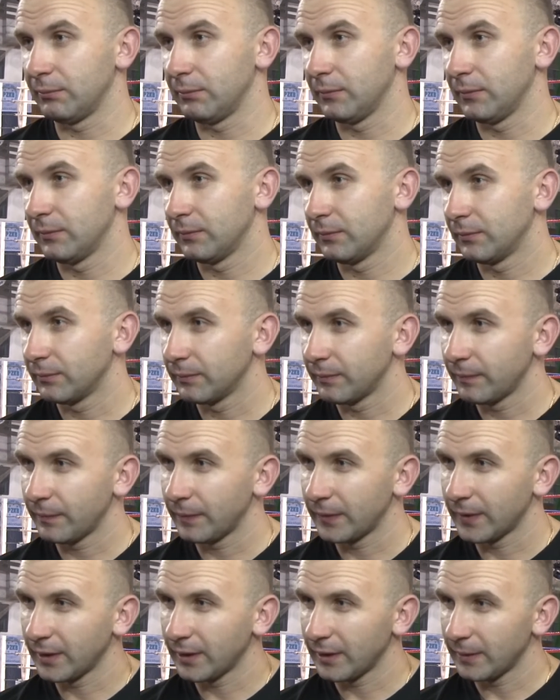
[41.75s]
Paweł, w klubie,
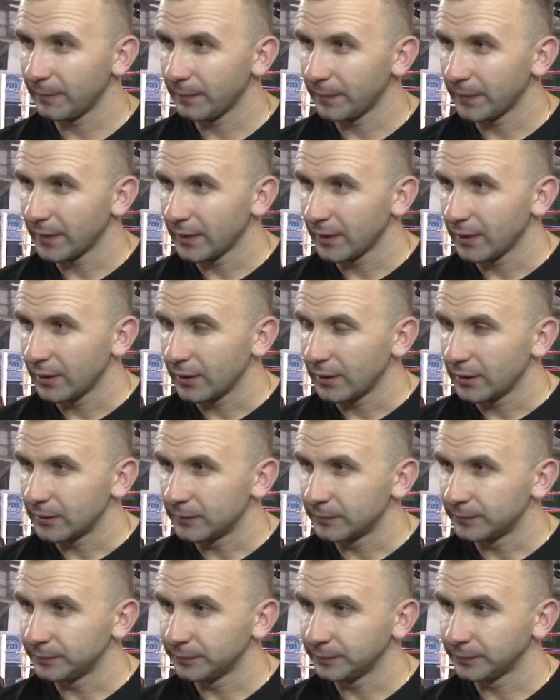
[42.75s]
e,
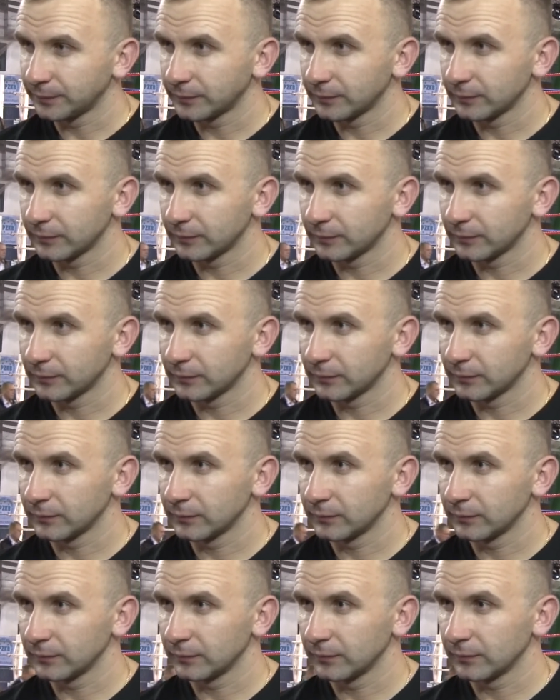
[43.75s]
kiedy trenujecie, nie macie w
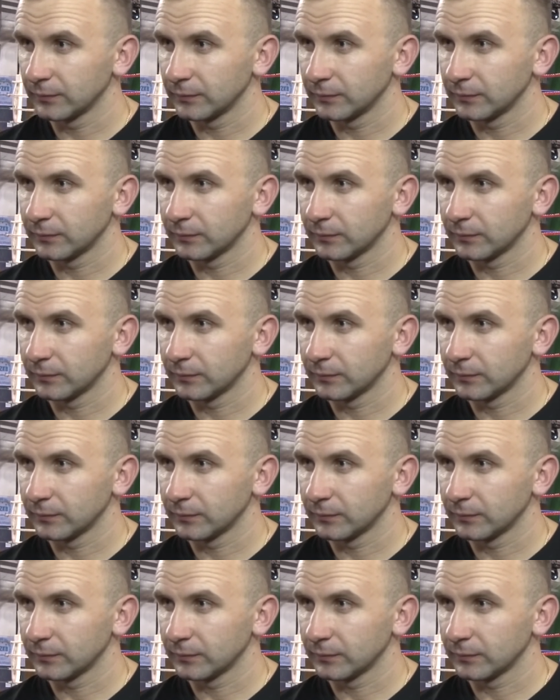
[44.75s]
dalszym ciągu